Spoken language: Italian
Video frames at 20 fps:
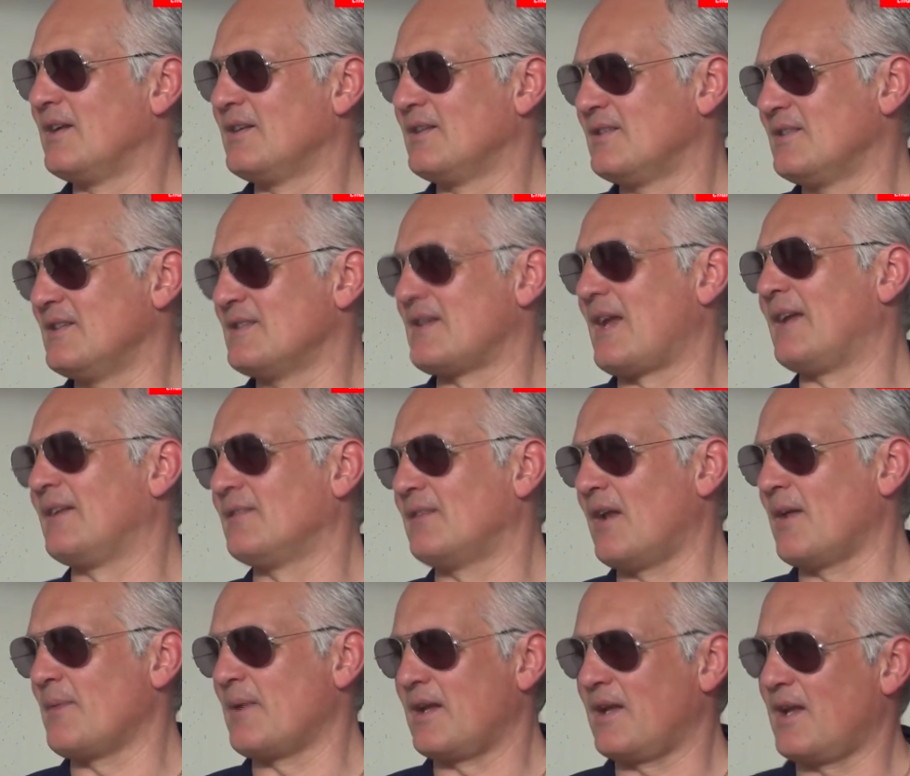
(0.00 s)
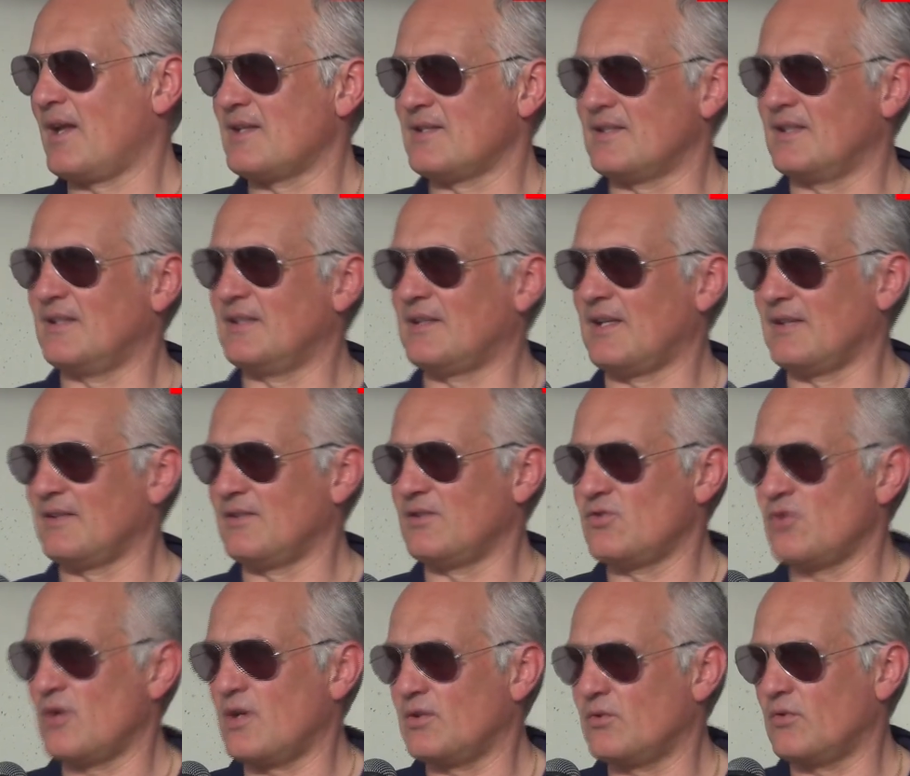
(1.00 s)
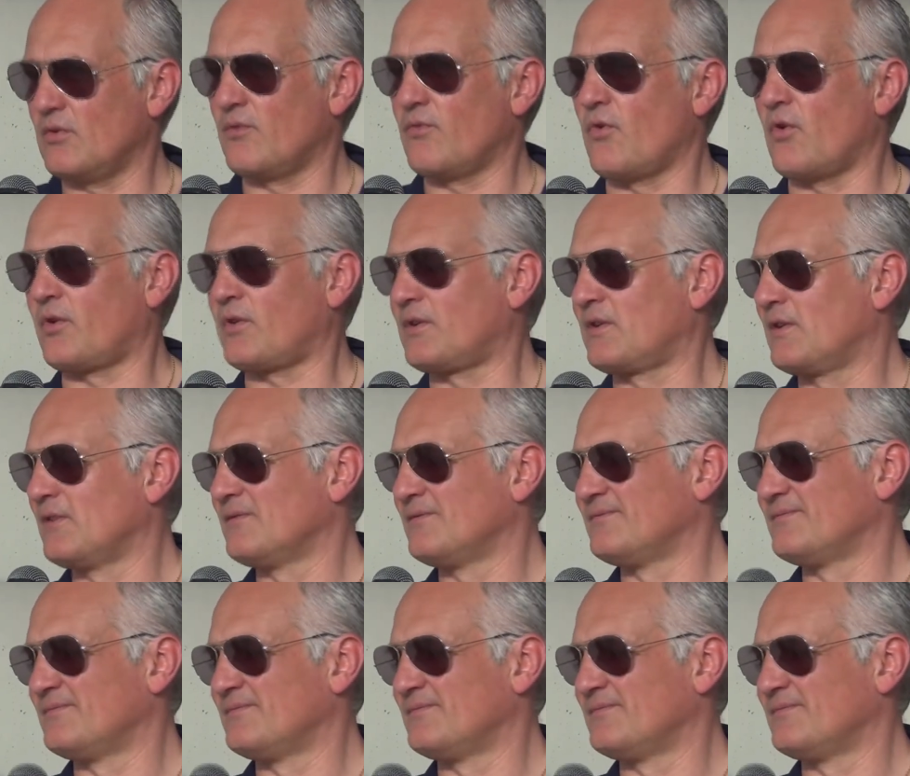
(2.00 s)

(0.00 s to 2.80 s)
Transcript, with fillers: si sente la mancanza di tanti giocatori forti.